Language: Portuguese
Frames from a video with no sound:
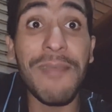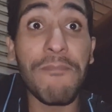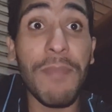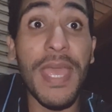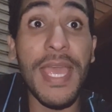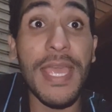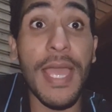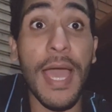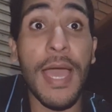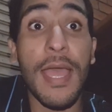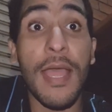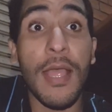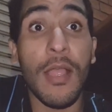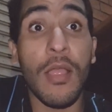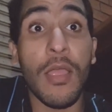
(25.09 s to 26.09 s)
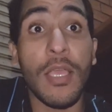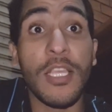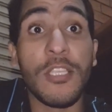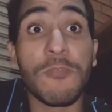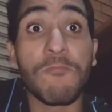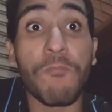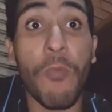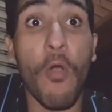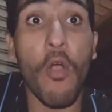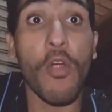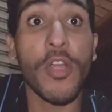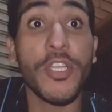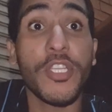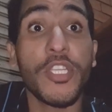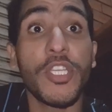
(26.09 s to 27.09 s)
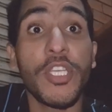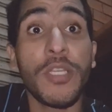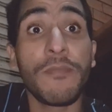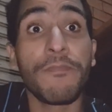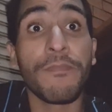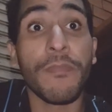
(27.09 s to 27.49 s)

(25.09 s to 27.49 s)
meia, esporte